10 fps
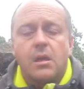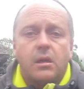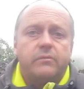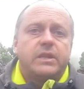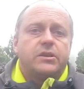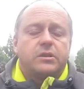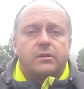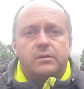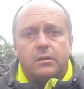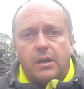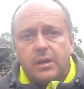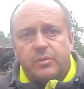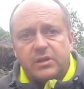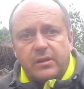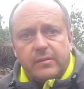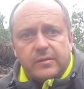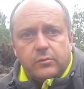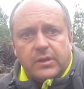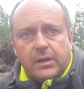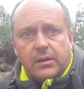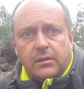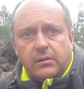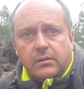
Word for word: Witajcie drodzy kochani, pozdrawiam Was tutaj e,